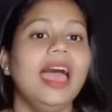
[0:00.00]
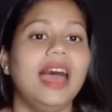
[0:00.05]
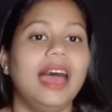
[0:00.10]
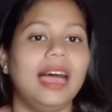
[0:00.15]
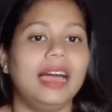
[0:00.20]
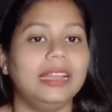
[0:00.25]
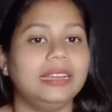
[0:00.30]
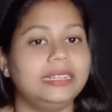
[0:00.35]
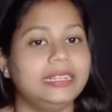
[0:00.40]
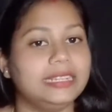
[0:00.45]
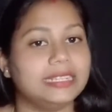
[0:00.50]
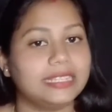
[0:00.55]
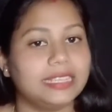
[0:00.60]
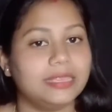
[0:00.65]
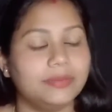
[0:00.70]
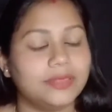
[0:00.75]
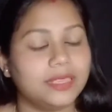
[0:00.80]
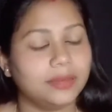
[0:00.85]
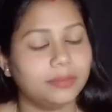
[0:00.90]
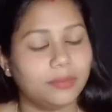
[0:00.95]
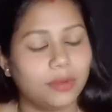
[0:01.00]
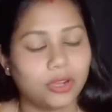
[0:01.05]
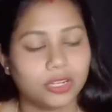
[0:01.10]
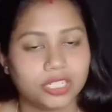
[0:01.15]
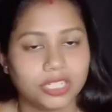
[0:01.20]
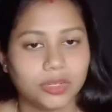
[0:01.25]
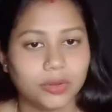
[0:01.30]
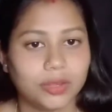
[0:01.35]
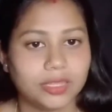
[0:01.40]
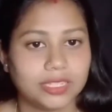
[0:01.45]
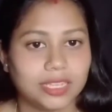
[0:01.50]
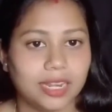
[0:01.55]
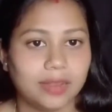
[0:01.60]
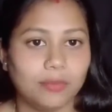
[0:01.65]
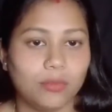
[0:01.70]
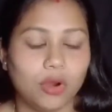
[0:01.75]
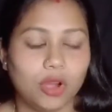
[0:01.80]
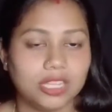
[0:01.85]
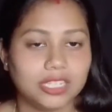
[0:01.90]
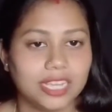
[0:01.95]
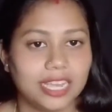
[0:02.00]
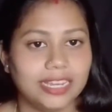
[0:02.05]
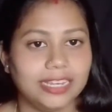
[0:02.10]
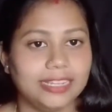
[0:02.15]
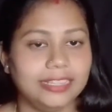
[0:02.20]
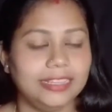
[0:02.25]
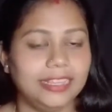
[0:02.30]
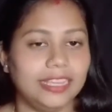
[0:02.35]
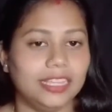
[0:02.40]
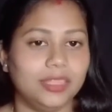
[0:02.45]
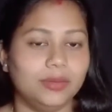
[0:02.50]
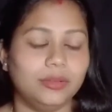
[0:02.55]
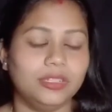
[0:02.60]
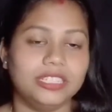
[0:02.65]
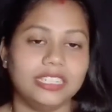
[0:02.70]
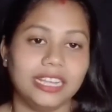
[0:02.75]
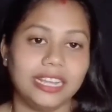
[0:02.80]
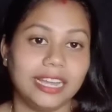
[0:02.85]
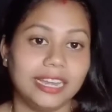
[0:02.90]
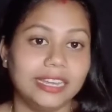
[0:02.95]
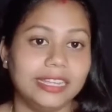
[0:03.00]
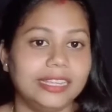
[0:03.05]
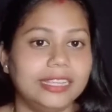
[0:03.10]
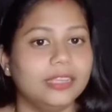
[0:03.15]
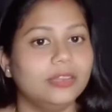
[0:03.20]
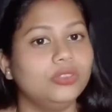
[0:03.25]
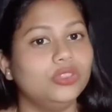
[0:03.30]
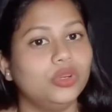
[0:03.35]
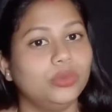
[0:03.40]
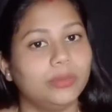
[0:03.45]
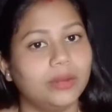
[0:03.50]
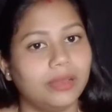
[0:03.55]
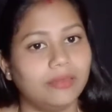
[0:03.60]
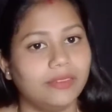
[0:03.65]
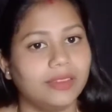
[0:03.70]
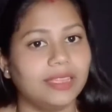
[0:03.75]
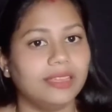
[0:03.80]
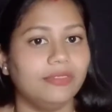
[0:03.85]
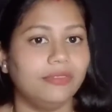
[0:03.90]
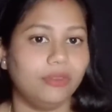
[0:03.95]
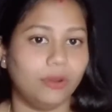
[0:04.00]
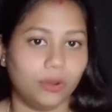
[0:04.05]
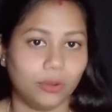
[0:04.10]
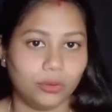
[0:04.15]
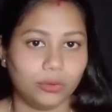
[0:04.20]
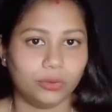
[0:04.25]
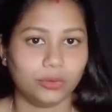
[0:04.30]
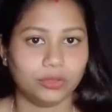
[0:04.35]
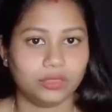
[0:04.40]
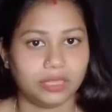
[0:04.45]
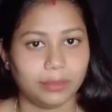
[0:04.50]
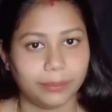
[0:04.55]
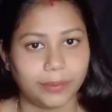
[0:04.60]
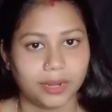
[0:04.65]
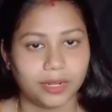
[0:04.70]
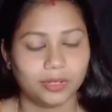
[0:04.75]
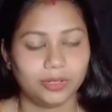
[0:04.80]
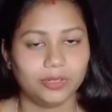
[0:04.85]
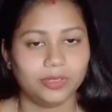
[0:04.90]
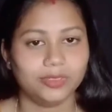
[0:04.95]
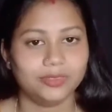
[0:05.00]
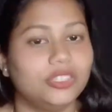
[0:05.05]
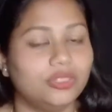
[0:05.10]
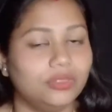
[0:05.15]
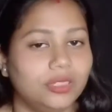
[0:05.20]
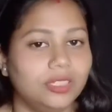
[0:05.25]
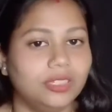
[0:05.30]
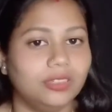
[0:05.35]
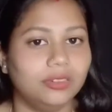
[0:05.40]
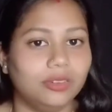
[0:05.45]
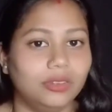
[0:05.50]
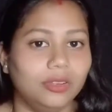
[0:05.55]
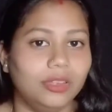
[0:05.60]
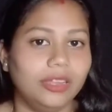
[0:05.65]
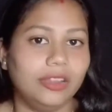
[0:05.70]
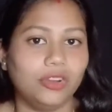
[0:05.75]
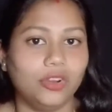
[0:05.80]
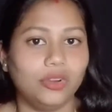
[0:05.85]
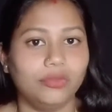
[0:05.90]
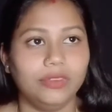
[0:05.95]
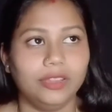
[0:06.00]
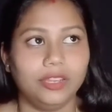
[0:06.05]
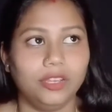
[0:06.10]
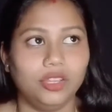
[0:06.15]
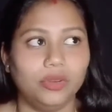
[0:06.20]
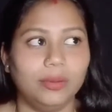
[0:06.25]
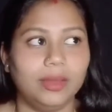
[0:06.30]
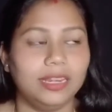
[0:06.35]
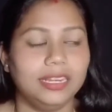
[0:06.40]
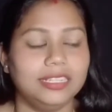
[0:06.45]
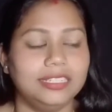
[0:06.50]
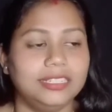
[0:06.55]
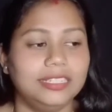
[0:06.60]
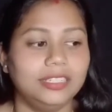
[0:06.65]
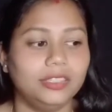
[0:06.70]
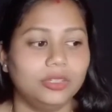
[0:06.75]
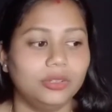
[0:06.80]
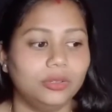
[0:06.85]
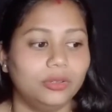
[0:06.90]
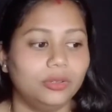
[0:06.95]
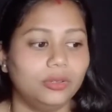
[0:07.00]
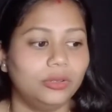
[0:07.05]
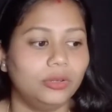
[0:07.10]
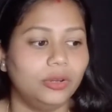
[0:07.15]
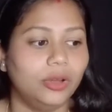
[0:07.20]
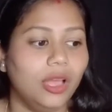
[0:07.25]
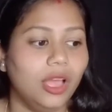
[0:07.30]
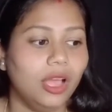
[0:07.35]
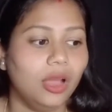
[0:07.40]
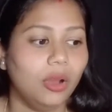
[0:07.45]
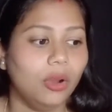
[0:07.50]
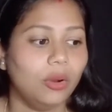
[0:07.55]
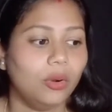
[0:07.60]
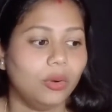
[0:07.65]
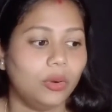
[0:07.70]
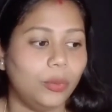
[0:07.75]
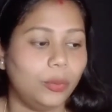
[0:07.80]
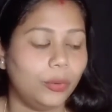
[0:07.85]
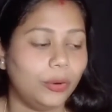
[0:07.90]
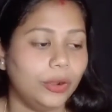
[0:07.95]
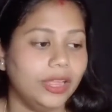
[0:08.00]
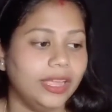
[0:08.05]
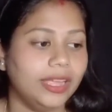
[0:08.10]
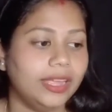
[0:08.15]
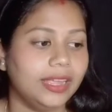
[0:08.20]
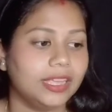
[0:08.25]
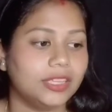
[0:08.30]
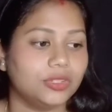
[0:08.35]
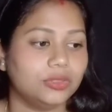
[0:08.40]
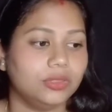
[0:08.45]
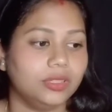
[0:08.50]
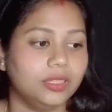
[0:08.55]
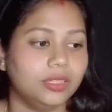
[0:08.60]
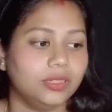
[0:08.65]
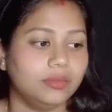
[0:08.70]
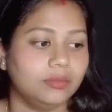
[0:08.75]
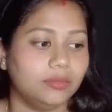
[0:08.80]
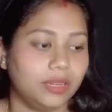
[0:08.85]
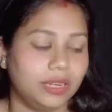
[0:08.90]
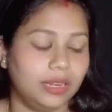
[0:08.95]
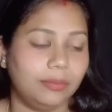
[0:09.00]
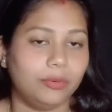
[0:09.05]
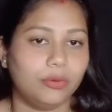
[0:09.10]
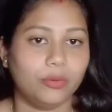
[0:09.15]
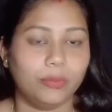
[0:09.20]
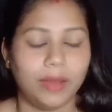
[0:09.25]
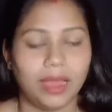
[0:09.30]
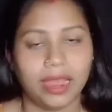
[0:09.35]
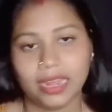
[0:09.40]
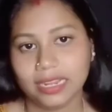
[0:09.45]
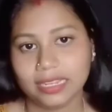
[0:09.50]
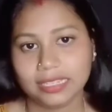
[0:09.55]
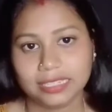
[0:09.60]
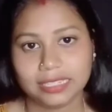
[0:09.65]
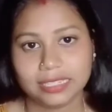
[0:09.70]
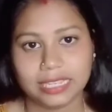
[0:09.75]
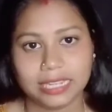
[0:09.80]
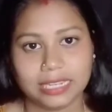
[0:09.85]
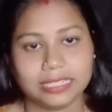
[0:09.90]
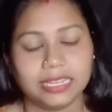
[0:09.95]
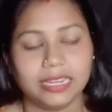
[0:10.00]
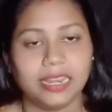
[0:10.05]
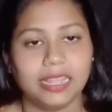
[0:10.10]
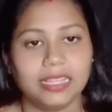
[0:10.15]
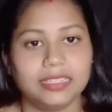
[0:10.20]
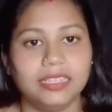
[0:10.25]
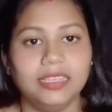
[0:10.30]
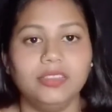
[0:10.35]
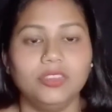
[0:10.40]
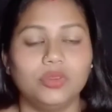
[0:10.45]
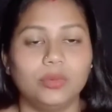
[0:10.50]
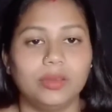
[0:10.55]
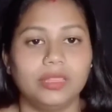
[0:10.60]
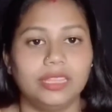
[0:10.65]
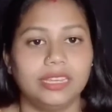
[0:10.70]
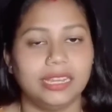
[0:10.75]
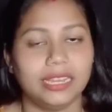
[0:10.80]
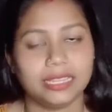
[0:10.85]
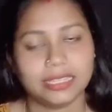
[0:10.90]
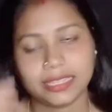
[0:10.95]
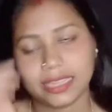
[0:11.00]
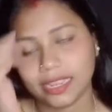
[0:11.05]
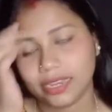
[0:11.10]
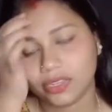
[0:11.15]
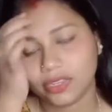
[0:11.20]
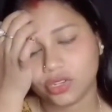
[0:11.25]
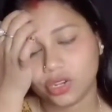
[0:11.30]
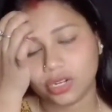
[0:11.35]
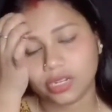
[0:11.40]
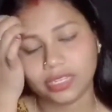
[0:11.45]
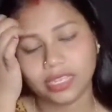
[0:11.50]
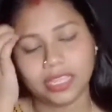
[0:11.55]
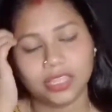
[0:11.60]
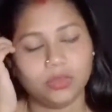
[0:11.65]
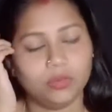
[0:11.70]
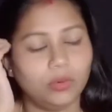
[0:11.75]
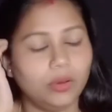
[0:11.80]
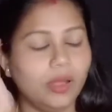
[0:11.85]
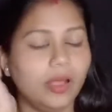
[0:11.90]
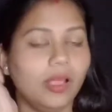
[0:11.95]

আর ডিসক্রিপশান বক্সেও এছাড়া মজ আইডি দিয়ে দেবো সেখানে গিয়েও তোমরা আমাকে ফলো করতে পারো কিছুদিন হলো এরকম ভিডিও বানিয়েছি তো ওপরে কিছুদিন মানে প্রোফাইল যে সেকশন আছে তোমাদেরকে স্ক্রিনশট দিয়ে দেবো